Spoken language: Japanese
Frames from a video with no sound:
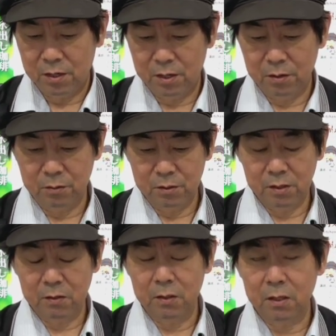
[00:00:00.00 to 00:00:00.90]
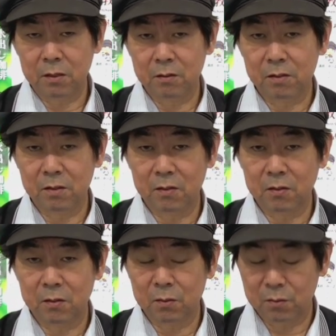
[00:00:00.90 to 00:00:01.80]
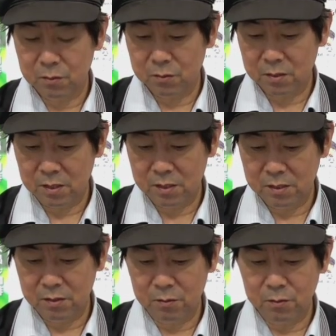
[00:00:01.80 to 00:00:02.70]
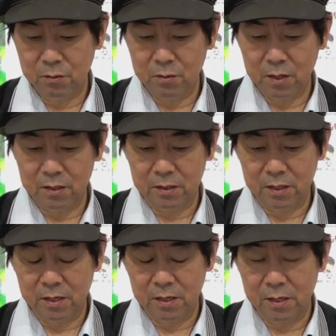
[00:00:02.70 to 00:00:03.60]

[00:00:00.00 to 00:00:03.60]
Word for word: え内側内側の状態にお湯をかけて、